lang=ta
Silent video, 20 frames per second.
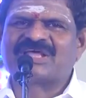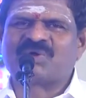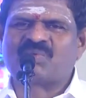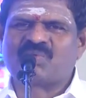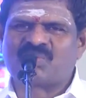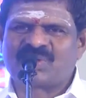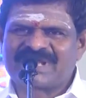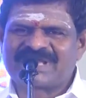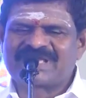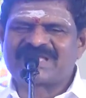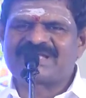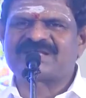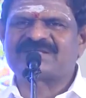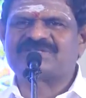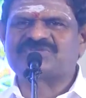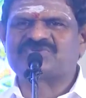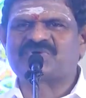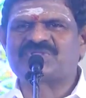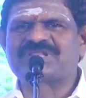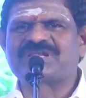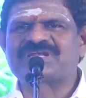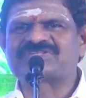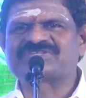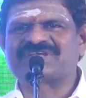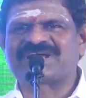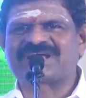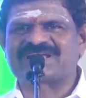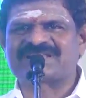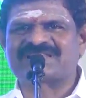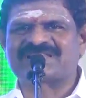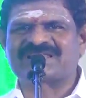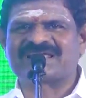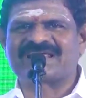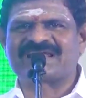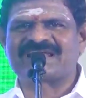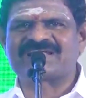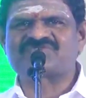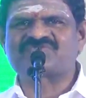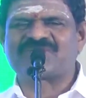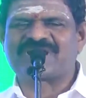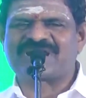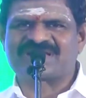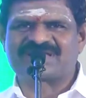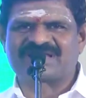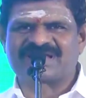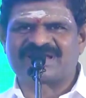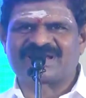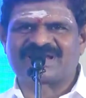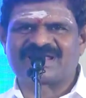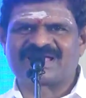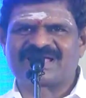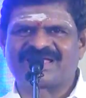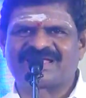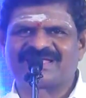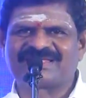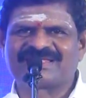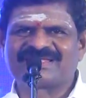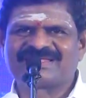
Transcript: அந்த உலக ஜோதிடர் சங்கத்தில் என்ன சொன்னாங்க தெரியுங்களா